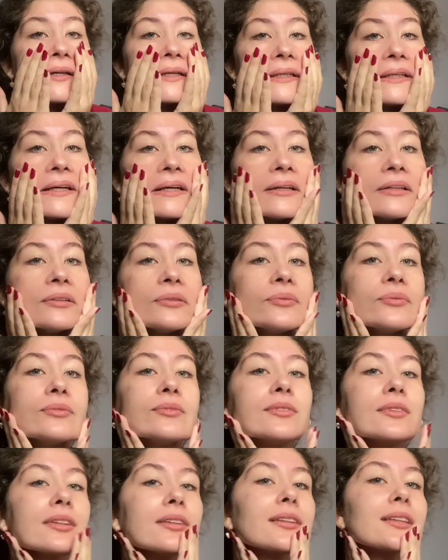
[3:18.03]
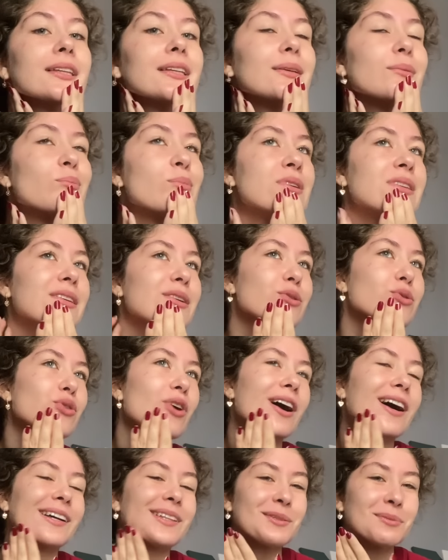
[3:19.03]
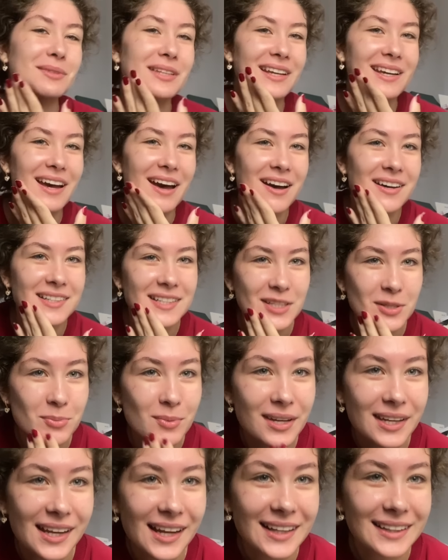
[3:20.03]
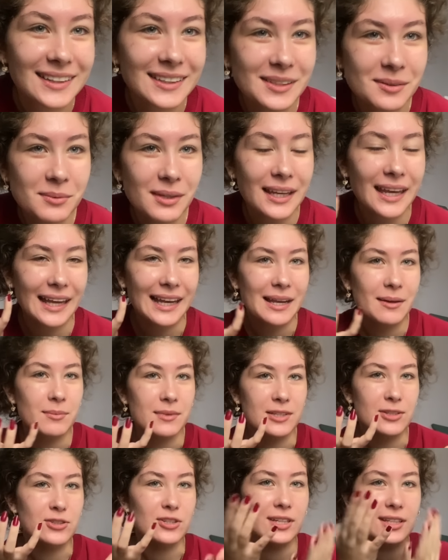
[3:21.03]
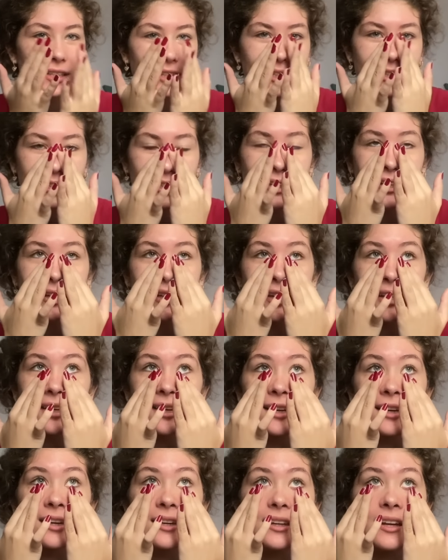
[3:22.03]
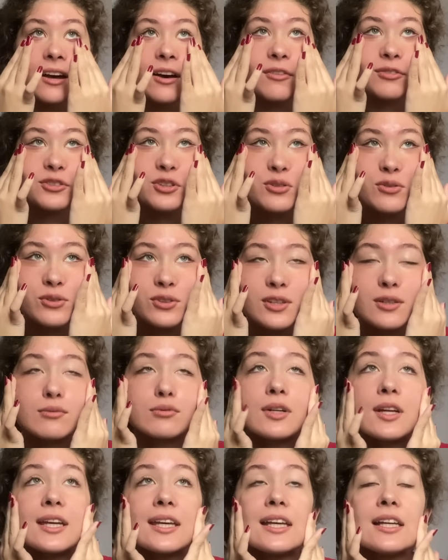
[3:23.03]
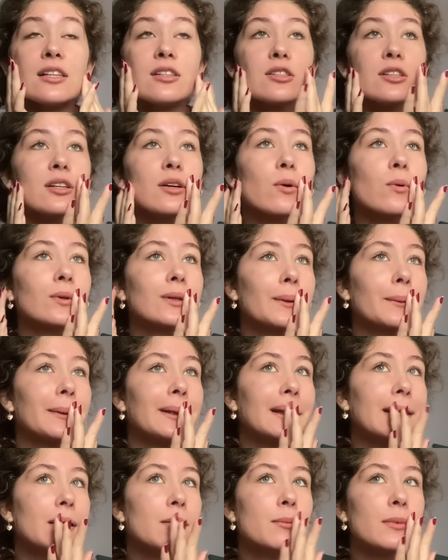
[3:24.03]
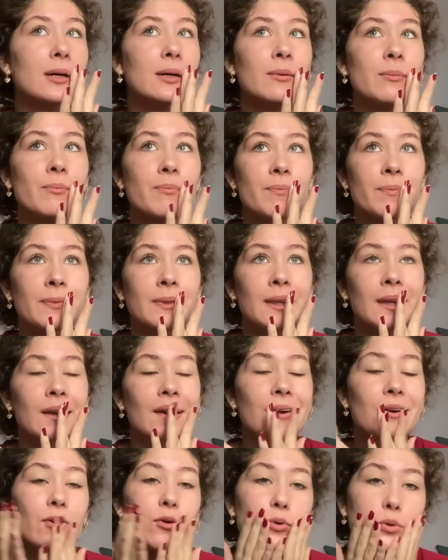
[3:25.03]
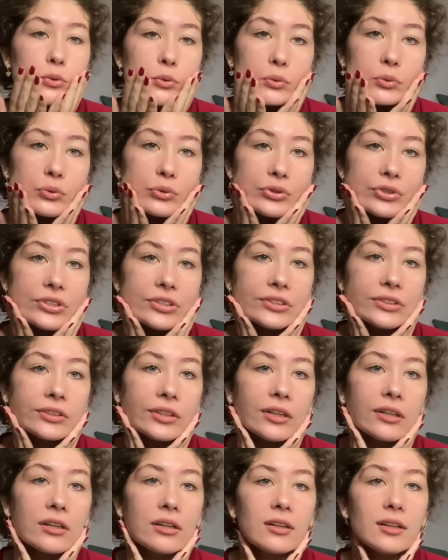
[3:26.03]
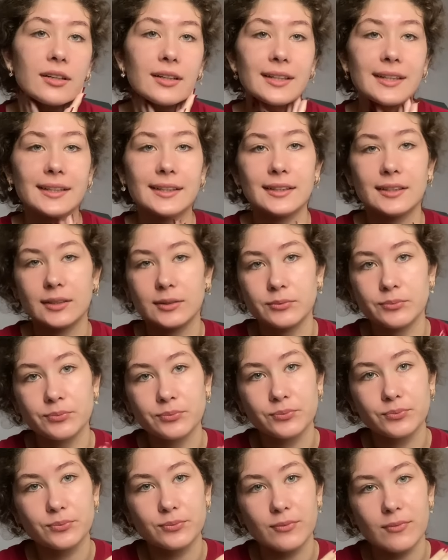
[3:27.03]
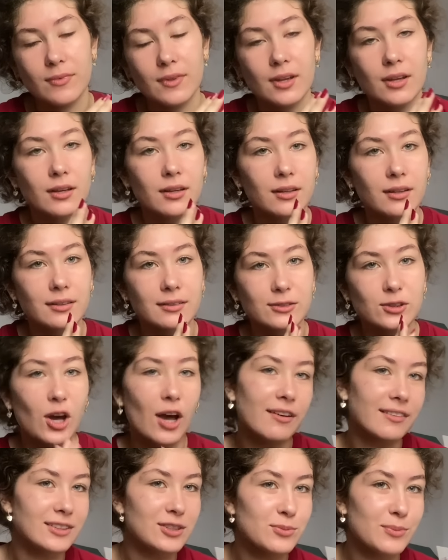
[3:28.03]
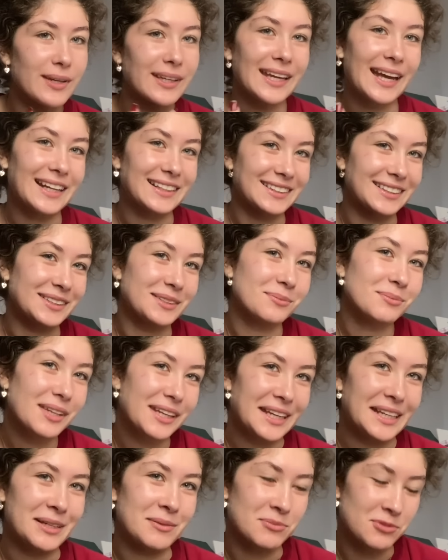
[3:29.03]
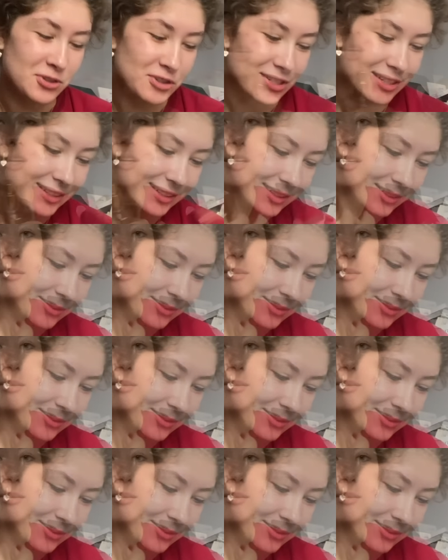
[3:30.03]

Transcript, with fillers: yani mesela şu an hadi bize kahve içmeye gel de gelemeyecek. Yani hafta sonları buraya gelecek olabilir ama onun dışında e, kahve içmeye gel de gelemeyecek.